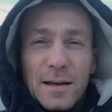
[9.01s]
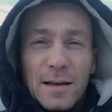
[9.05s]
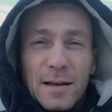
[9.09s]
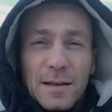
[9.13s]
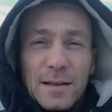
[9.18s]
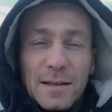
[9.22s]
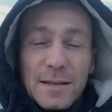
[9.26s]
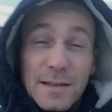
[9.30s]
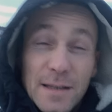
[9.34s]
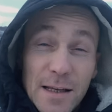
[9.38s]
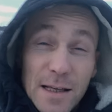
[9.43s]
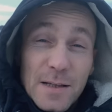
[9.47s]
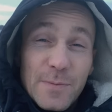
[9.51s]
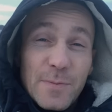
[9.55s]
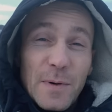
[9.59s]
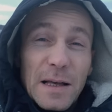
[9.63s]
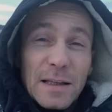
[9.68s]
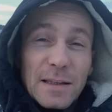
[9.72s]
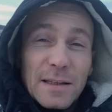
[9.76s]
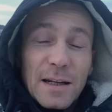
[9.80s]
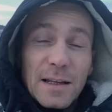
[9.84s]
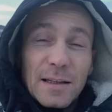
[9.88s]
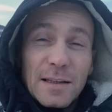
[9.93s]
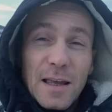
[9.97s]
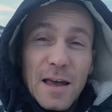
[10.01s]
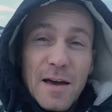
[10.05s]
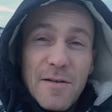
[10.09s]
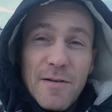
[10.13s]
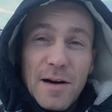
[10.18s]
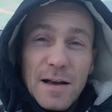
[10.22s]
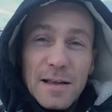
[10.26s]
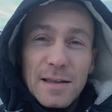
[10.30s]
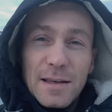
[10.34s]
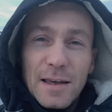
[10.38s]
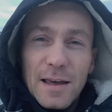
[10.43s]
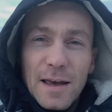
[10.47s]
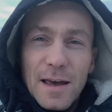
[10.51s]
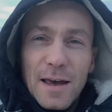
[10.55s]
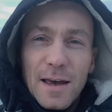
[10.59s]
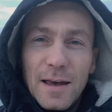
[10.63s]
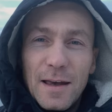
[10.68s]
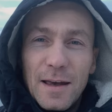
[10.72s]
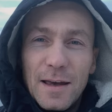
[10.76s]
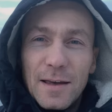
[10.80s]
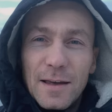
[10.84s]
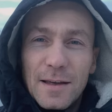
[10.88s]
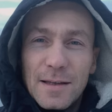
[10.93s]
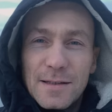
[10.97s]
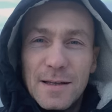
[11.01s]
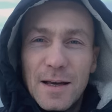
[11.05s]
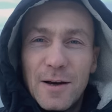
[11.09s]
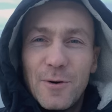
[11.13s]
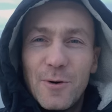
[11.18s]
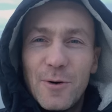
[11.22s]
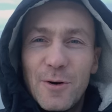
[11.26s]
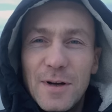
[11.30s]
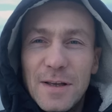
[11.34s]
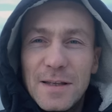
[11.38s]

Здесь по открытой воде заходит